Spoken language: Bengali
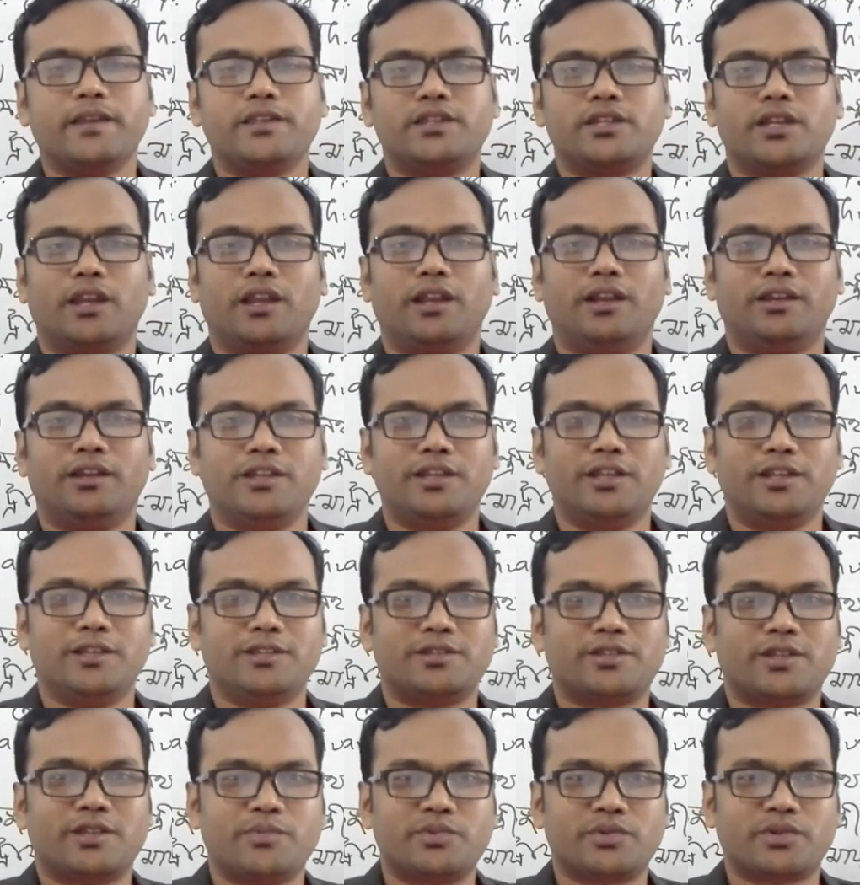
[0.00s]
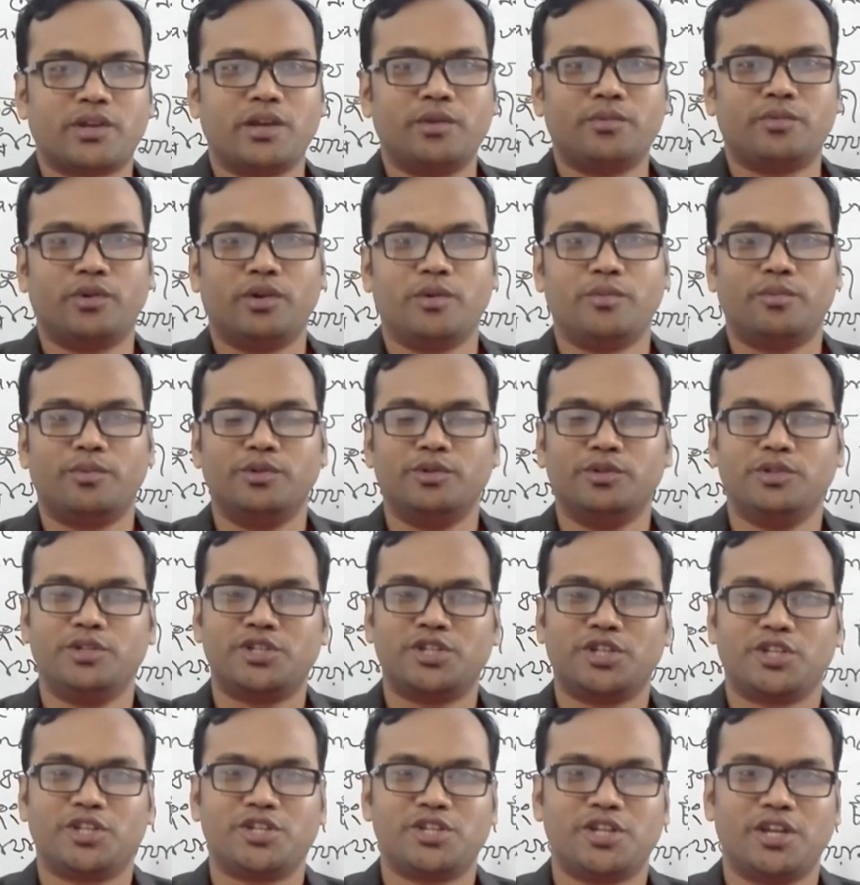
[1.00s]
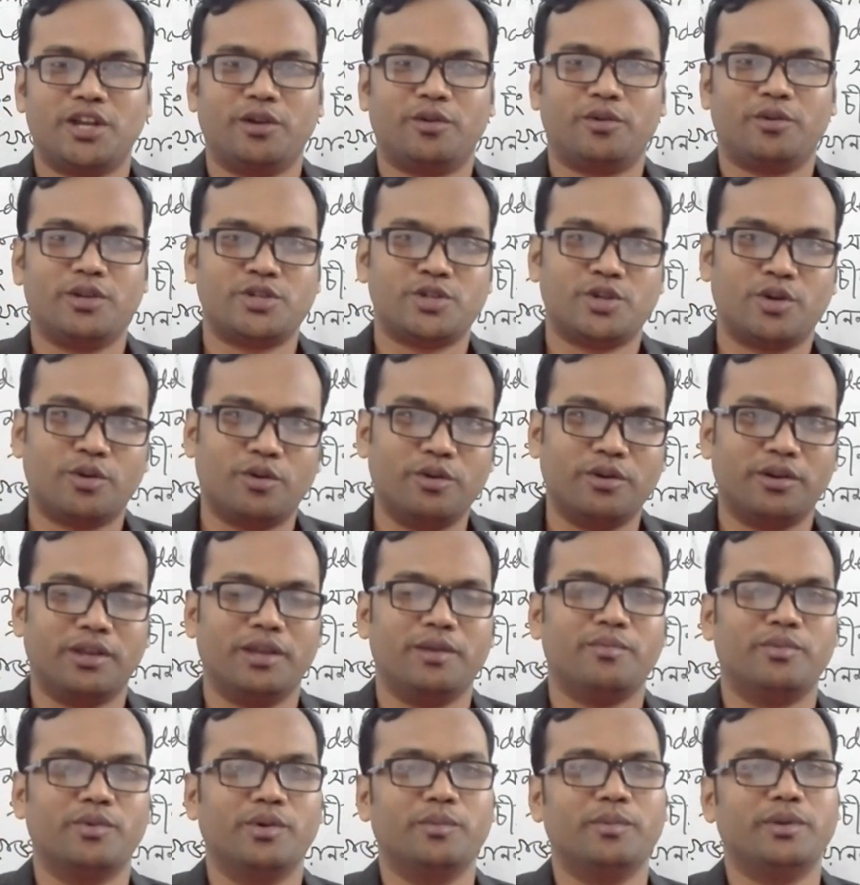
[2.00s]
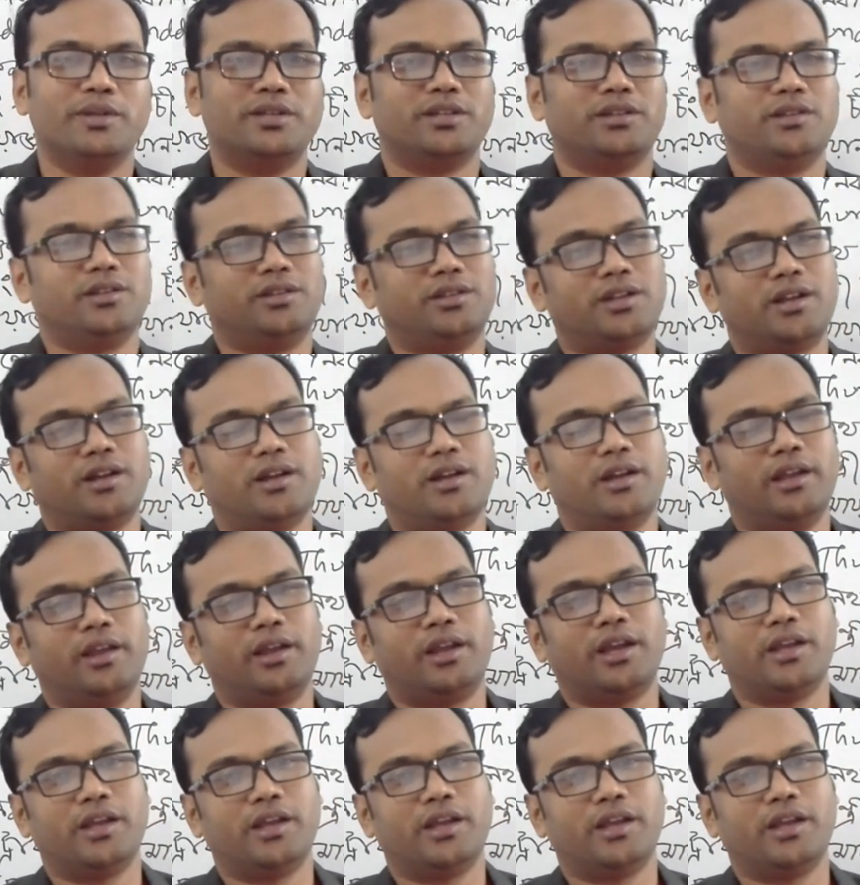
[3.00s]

এই চ্যানেলটি সাবস্ক্রাইব করে বন্ধুদের সাথে শেয়ার করে সকলকেই বলবে যাতে তারা